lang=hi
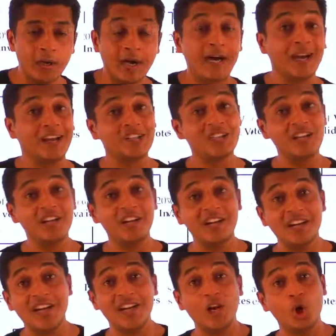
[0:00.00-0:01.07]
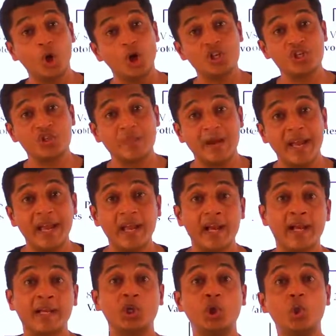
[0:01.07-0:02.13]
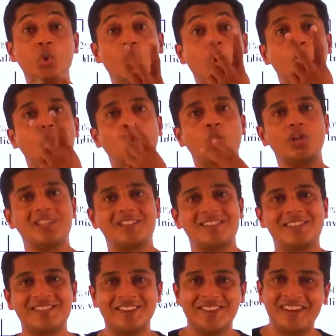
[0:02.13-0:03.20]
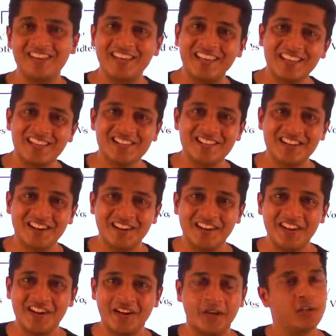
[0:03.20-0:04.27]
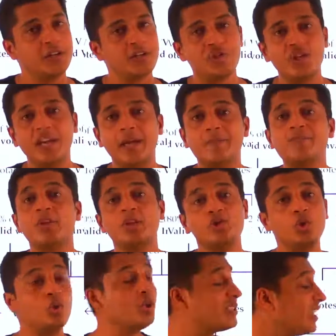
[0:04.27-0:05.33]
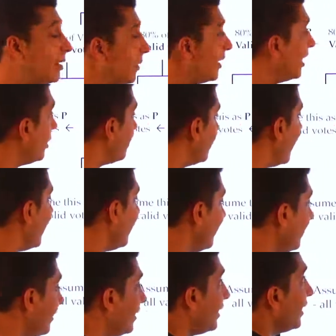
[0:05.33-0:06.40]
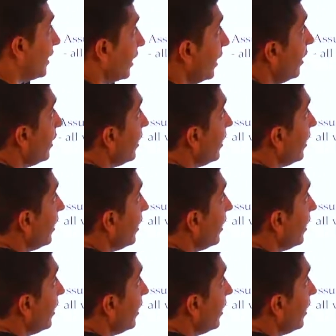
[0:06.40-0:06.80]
अर्जेंटीना लॉस्ट बाय टू गोल्स अगेंस्ट इंडिया ठीक है सो so, उसका मतलब क्या है कि